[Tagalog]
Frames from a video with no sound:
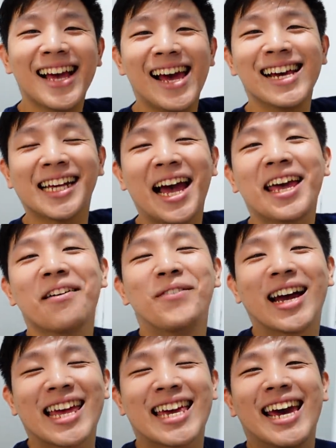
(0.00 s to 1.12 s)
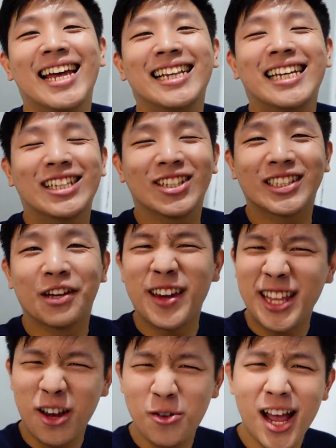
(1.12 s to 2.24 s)
guys, I am back again dito sa
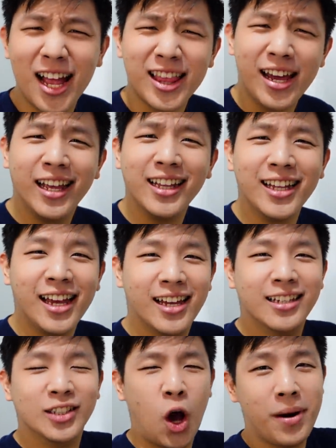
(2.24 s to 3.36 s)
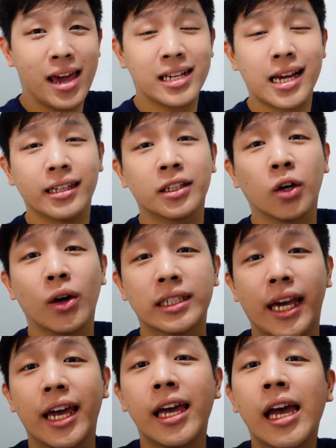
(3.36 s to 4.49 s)
video natin. And sobra excited ko
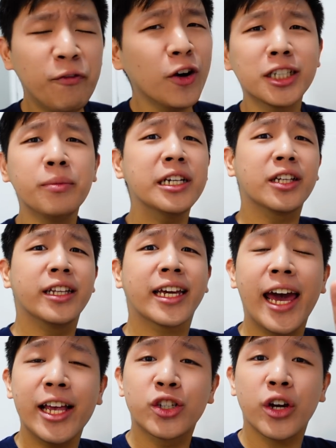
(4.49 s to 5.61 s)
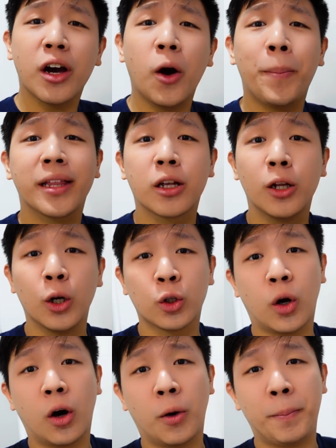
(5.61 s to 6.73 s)
kasi. And eh, for some reason, nag-enjoy ako pag nagluluto
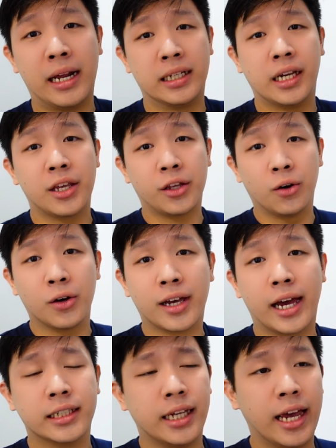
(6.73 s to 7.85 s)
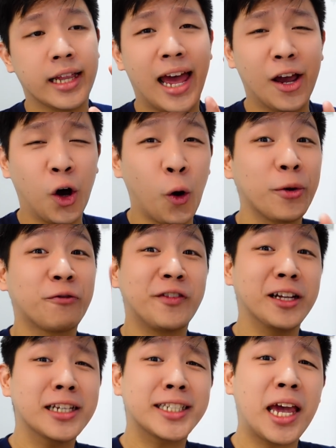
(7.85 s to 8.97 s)
ako para sa inyo guys. And I hope you
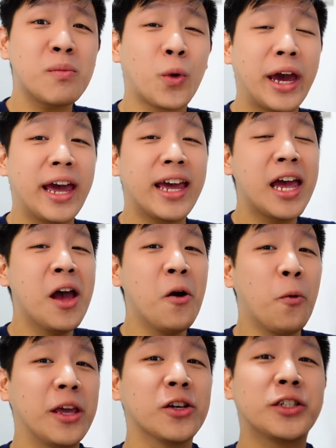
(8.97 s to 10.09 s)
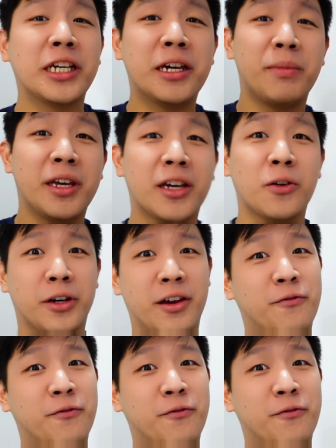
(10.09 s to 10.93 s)
feel the same way when you see me cooking